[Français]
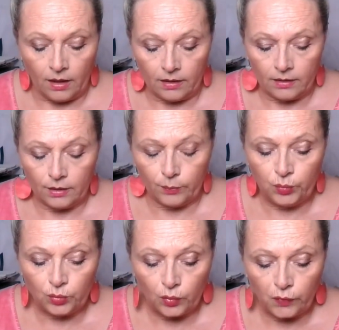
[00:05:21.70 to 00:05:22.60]
Euh,
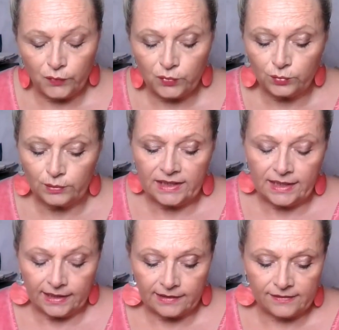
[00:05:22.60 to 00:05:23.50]
pour vous,
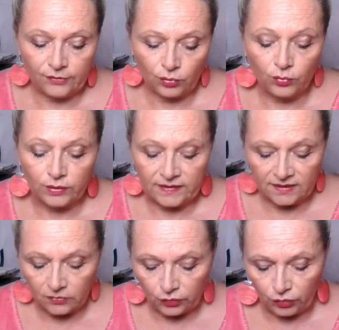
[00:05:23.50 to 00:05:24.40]
il est question
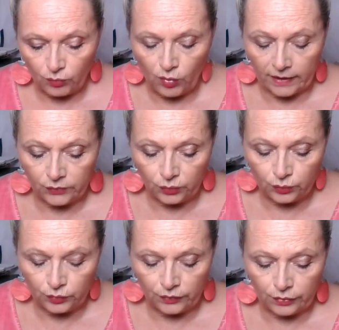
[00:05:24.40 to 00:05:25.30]
aussi en ce mois
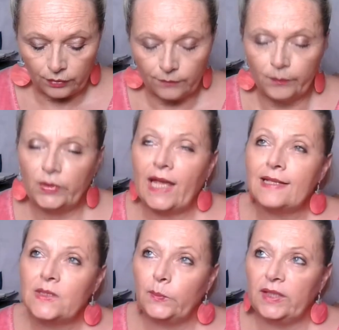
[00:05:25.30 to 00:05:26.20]
d'août
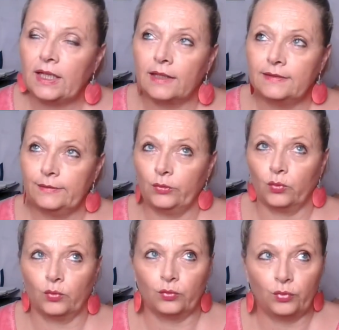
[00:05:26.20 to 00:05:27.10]

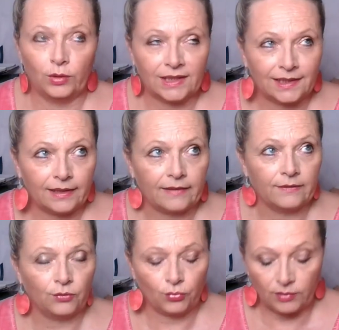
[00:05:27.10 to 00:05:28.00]
d'inspiration, de
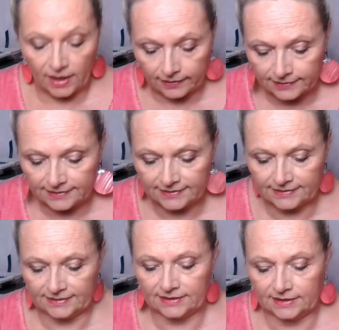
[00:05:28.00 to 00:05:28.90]
création
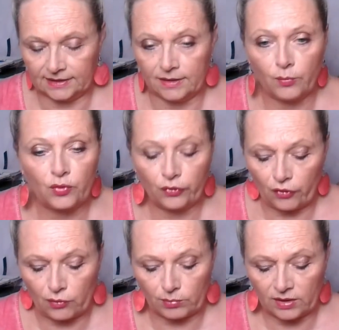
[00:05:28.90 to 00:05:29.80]
artistique, il me
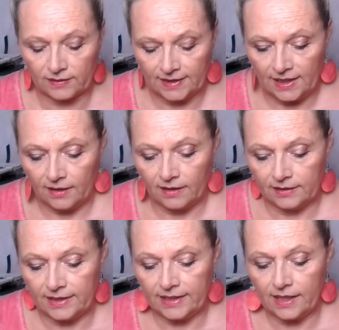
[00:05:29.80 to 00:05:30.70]
semble.
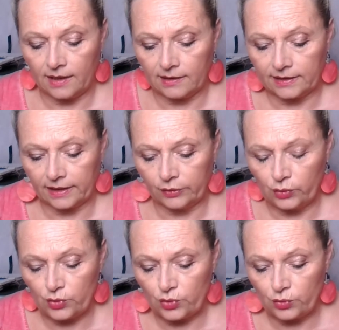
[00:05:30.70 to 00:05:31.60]
Il y a
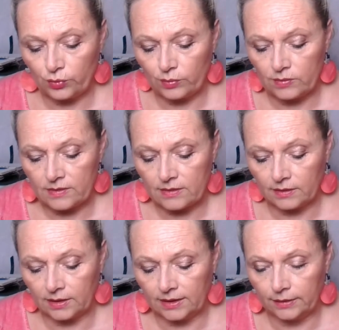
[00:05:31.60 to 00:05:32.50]
quelque chose
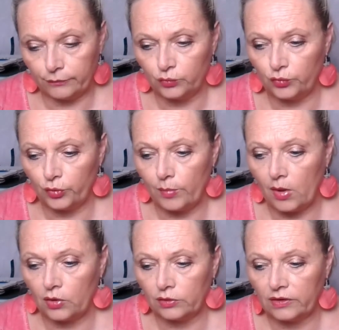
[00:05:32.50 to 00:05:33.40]
qui vous
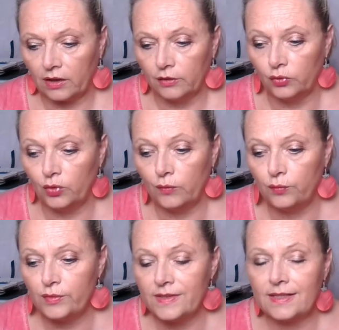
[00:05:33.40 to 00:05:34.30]
demande de
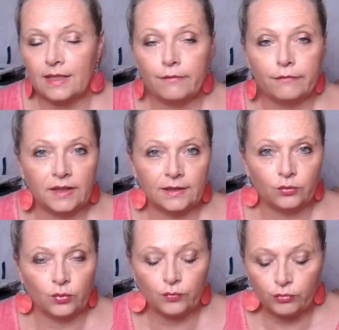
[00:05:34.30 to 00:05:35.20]
vous élever,
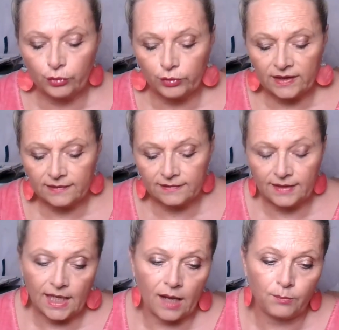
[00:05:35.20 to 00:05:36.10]
de vous
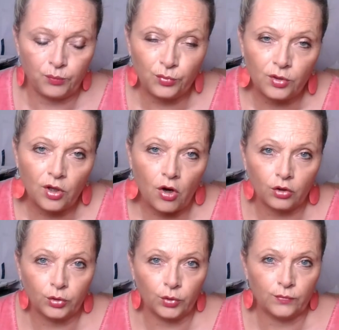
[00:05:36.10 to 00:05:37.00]
connecter à plus
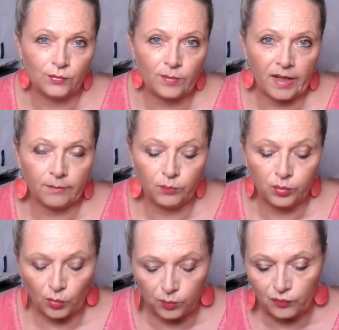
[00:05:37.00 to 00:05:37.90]
grand que vous-même
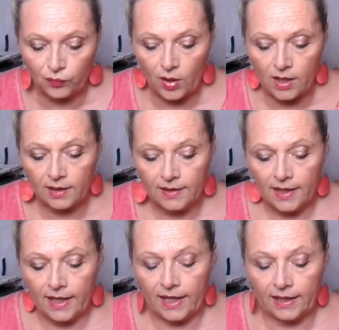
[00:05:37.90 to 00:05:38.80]
pour pouvoir
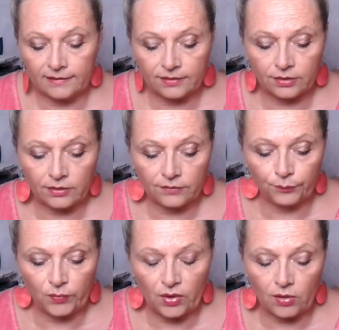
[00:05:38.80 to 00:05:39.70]
être
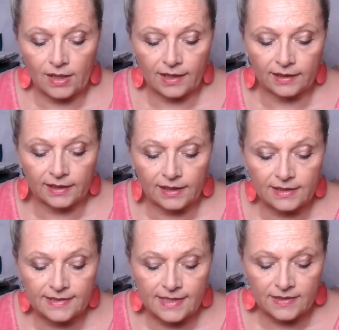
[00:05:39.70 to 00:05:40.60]
dans la
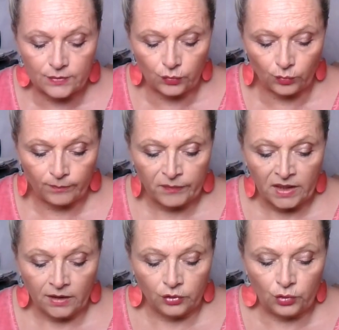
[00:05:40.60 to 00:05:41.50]
réalisation
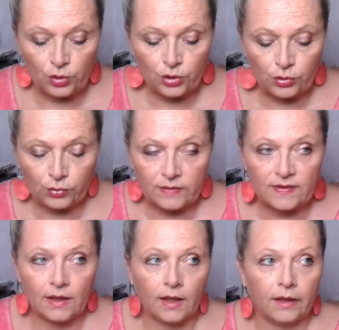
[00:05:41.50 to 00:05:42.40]
de
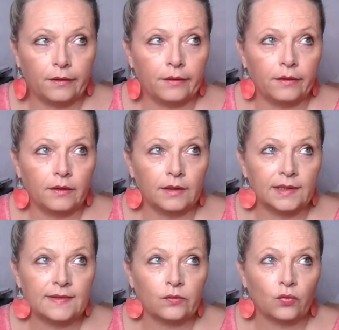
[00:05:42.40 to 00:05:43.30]
choses euh,
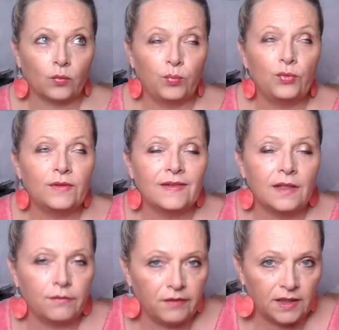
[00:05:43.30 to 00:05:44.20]
qui sont plus
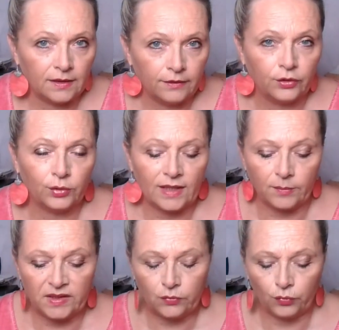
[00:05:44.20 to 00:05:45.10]
élevées que
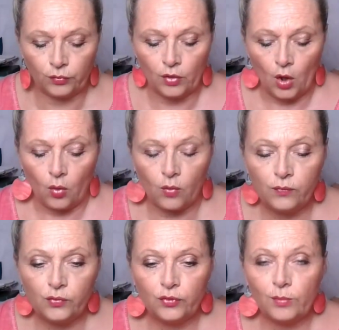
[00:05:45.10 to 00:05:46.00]
d'habitude. On
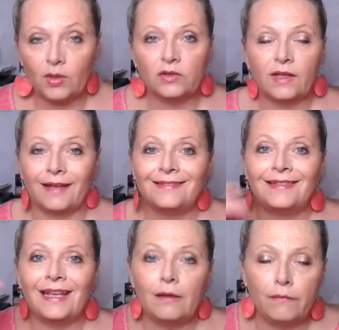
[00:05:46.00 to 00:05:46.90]
vous demande
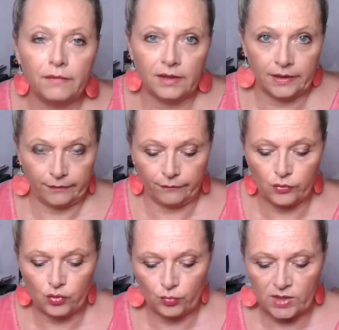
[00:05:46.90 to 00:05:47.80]
d'élever
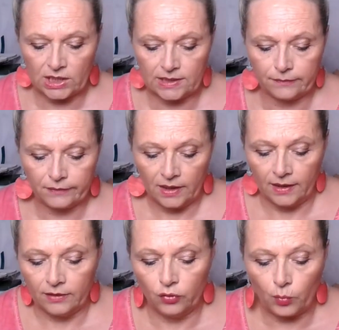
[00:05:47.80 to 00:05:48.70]
vos objectifs,
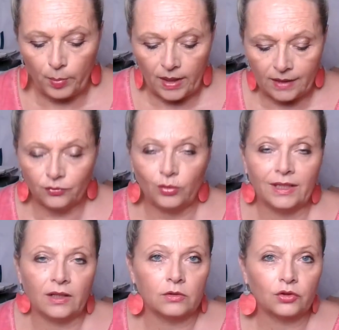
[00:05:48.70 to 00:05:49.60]
non pas de
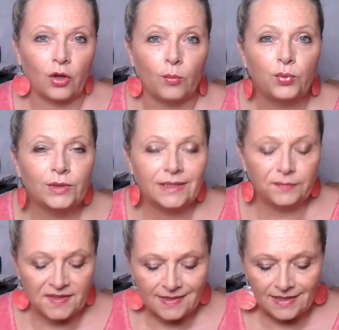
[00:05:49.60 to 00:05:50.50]
les rendre plus
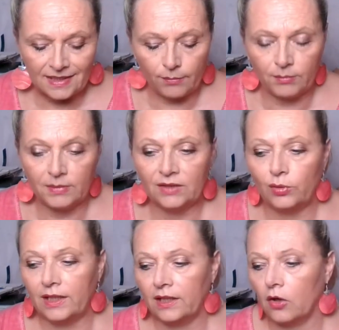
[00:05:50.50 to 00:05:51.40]
difficiles, mais
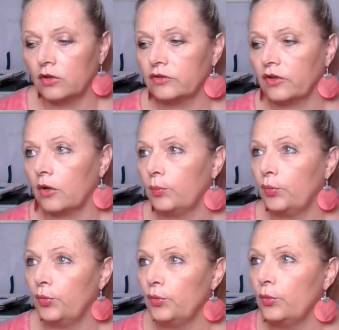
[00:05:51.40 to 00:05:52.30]
de les rendre
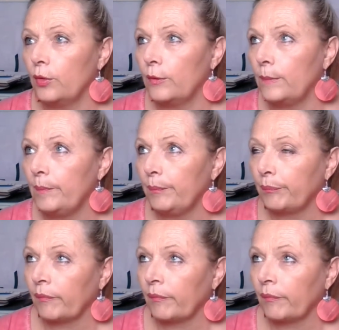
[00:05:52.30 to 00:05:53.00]
plus, euh,